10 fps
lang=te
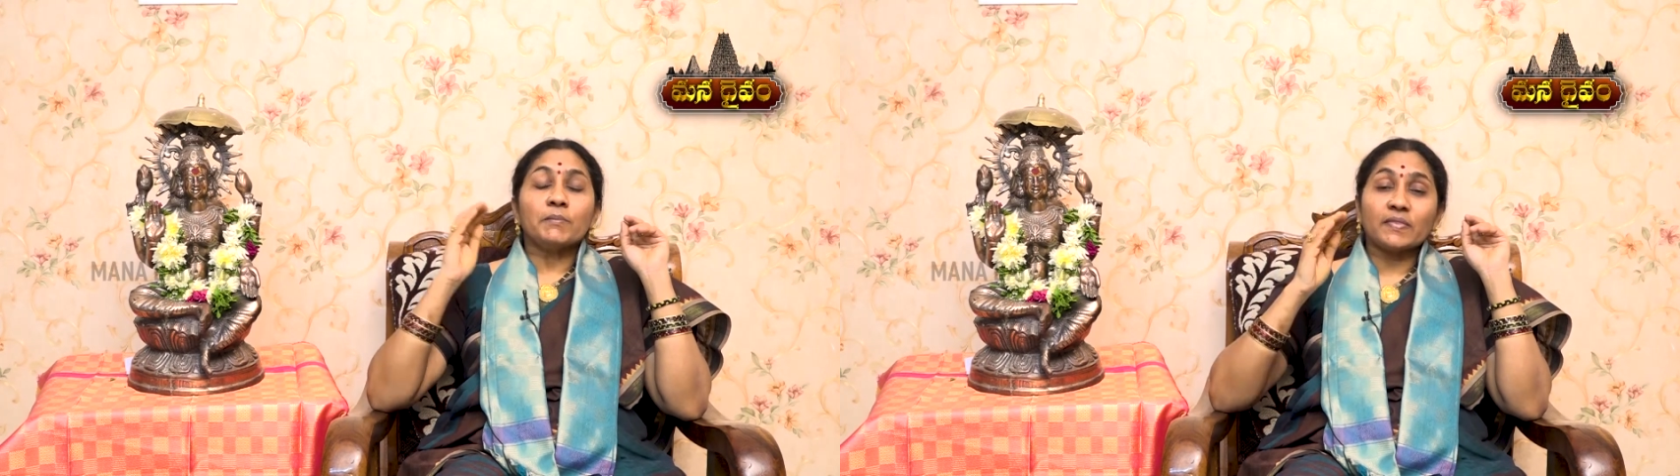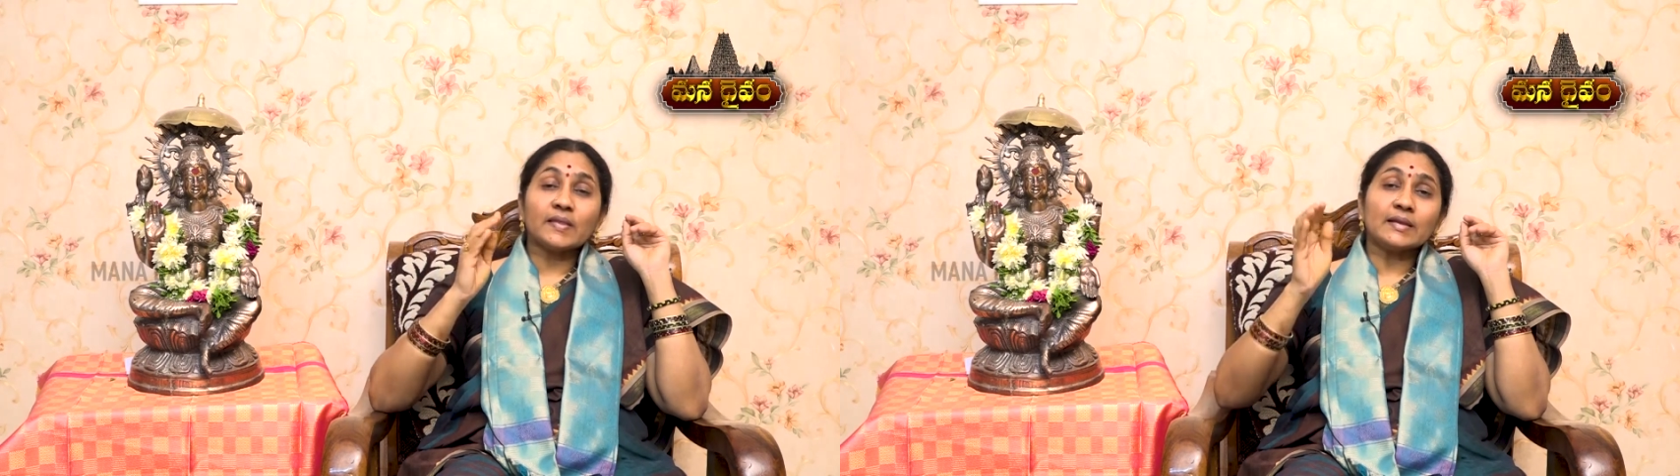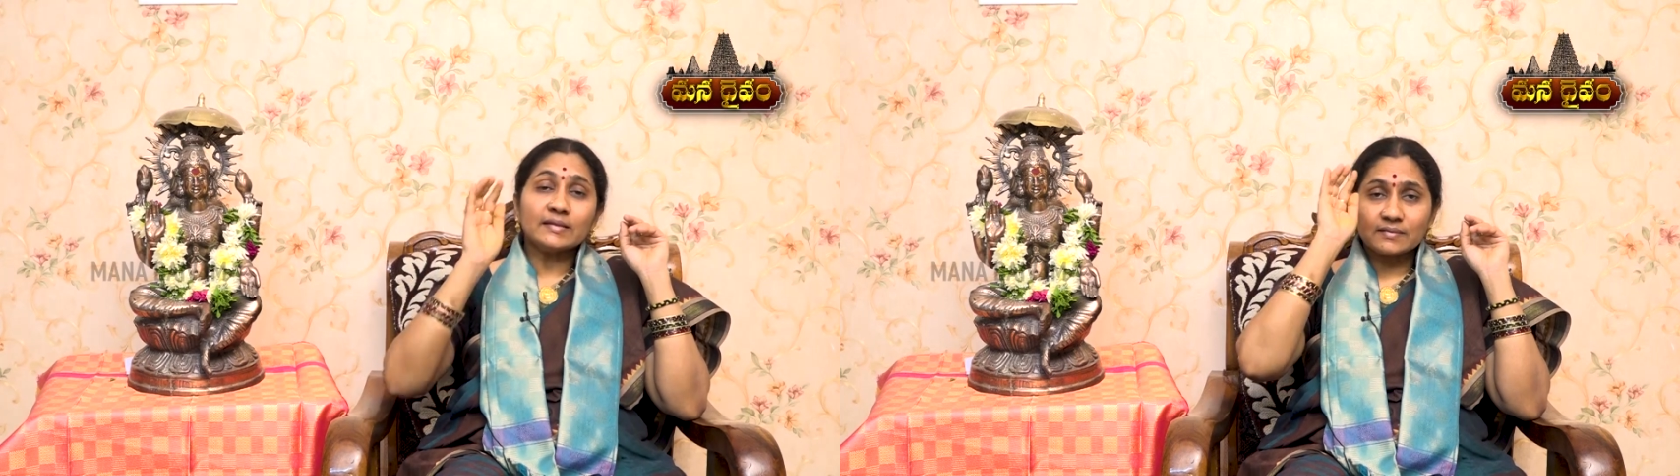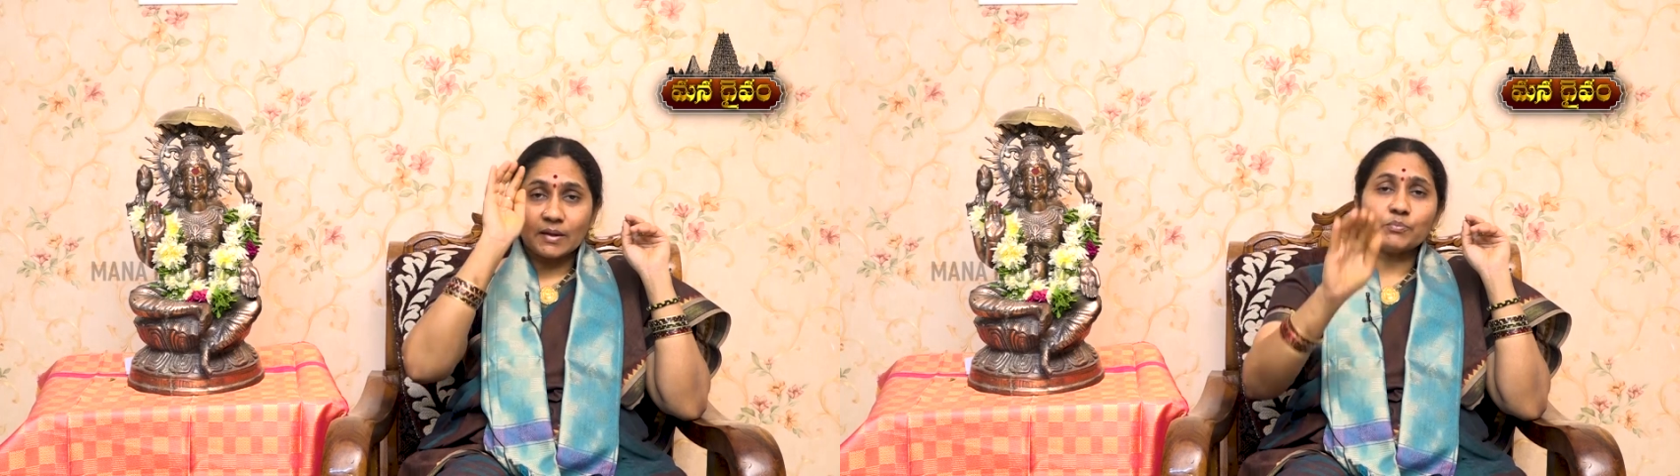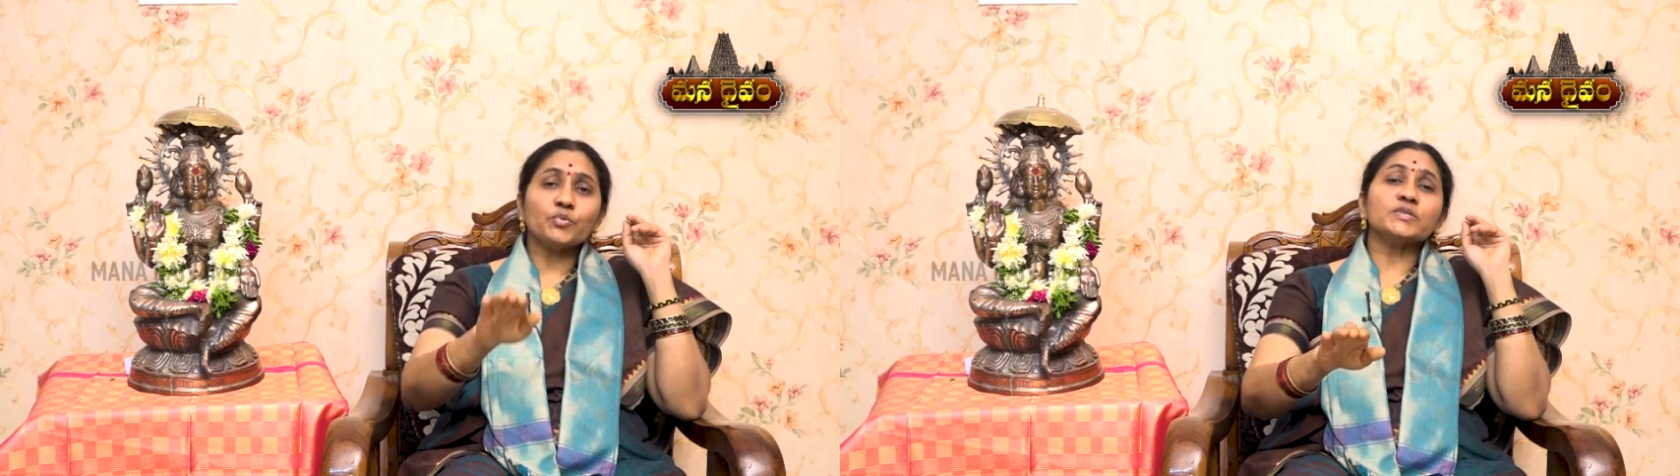పెద్దల్ని ఇది
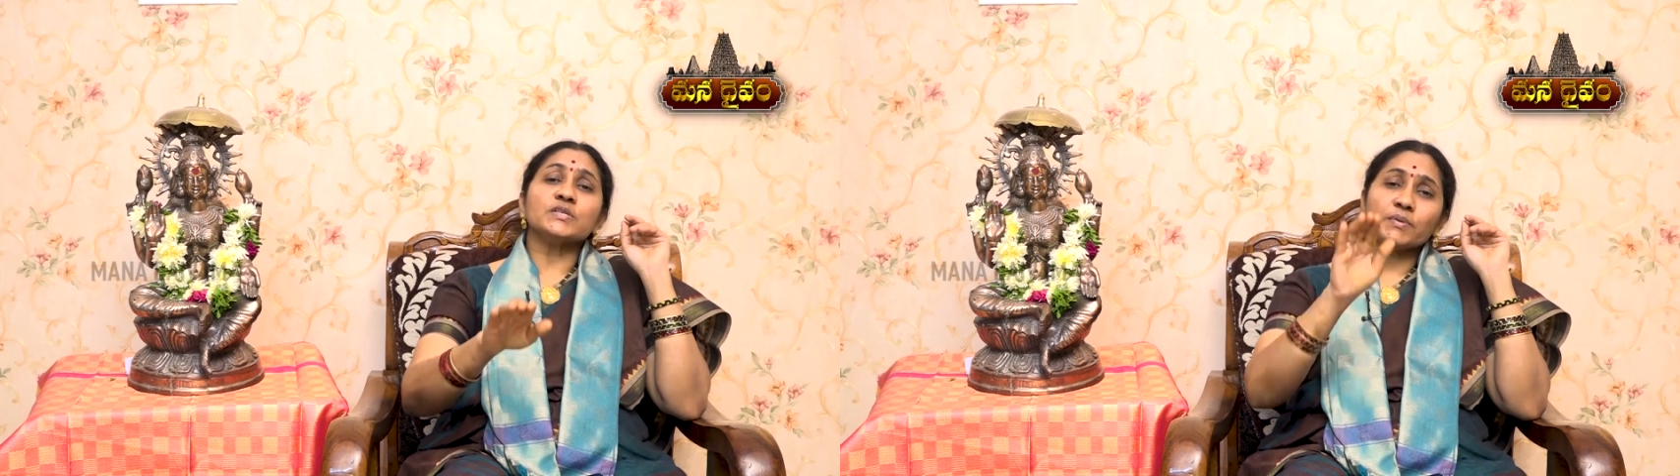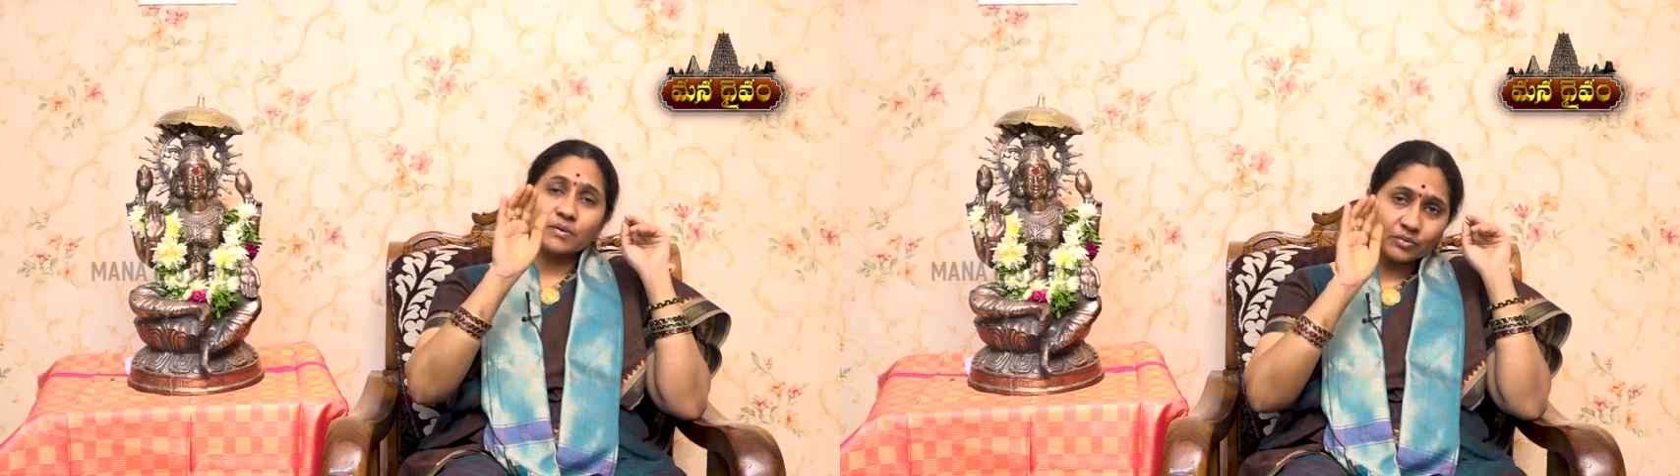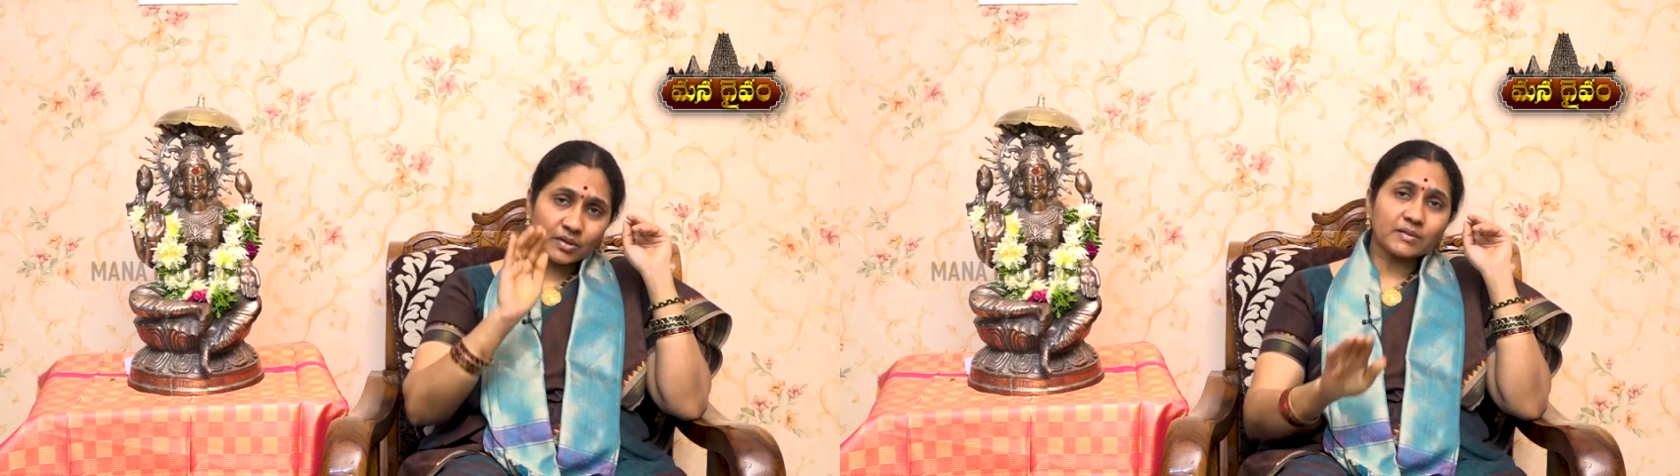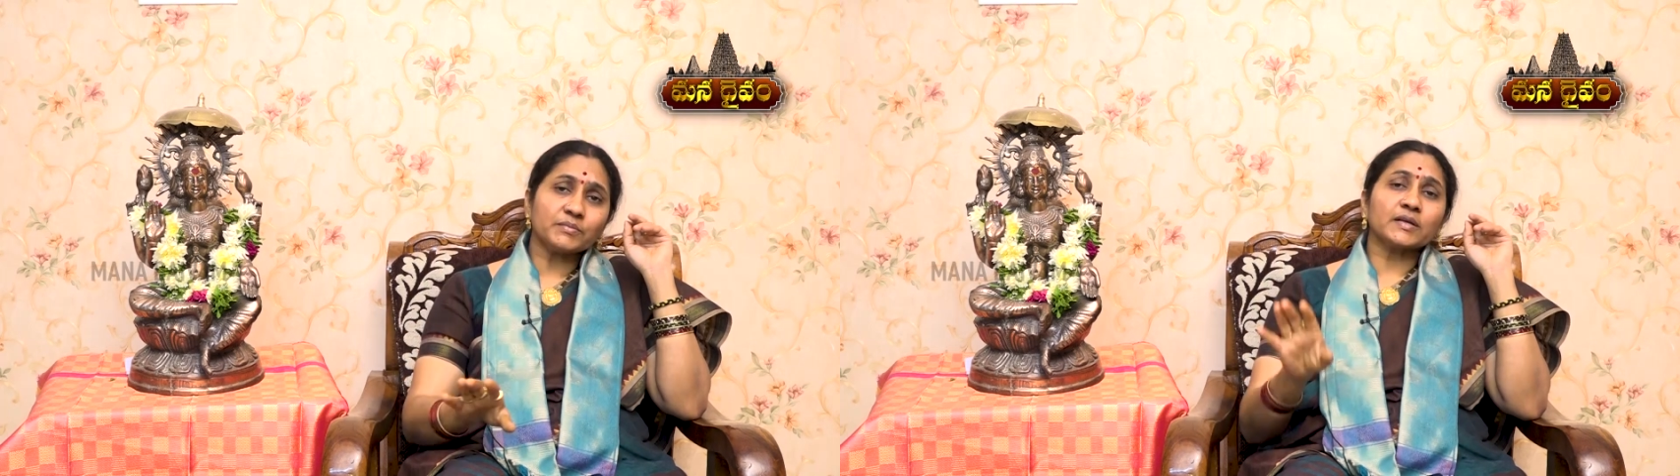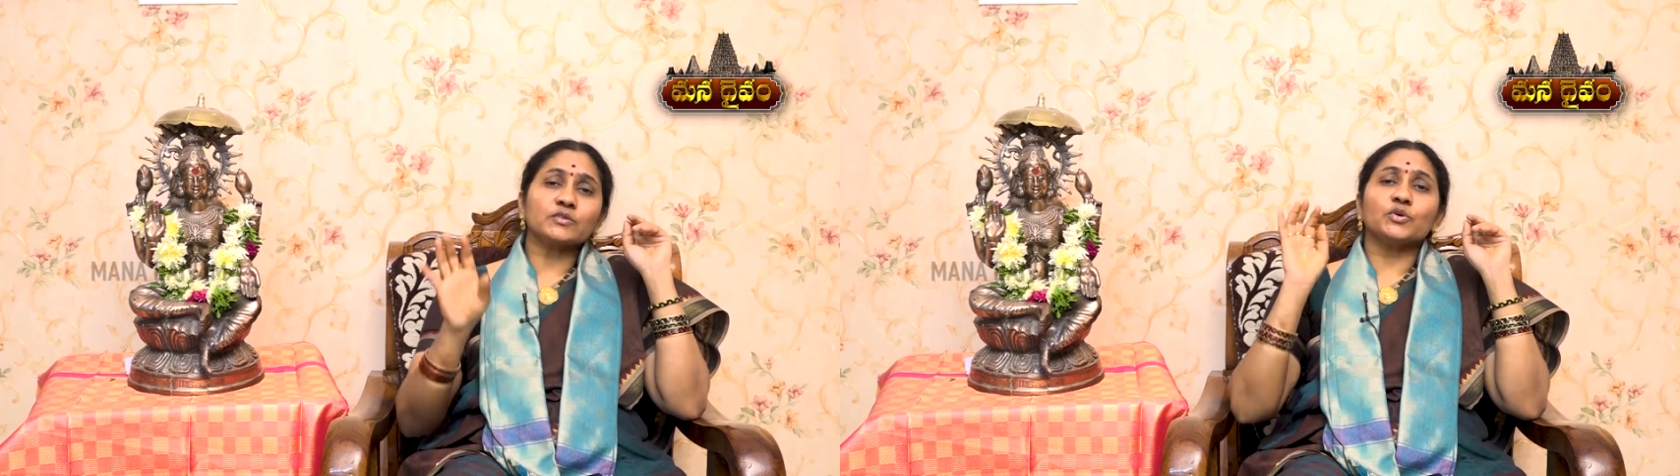తప్పు అని చెప్పడం కూడా అది మనకి